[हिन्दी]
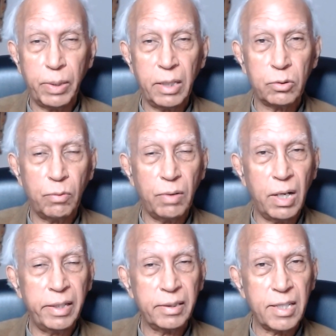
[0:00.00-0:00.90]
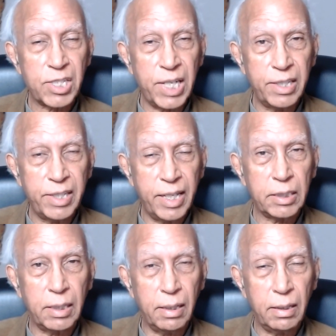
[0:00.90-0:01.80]
पड़ा तो वहाँ इनका स्टैंड ये
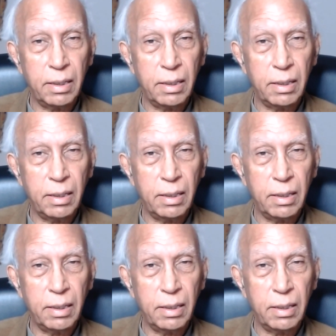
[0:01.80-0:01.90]
था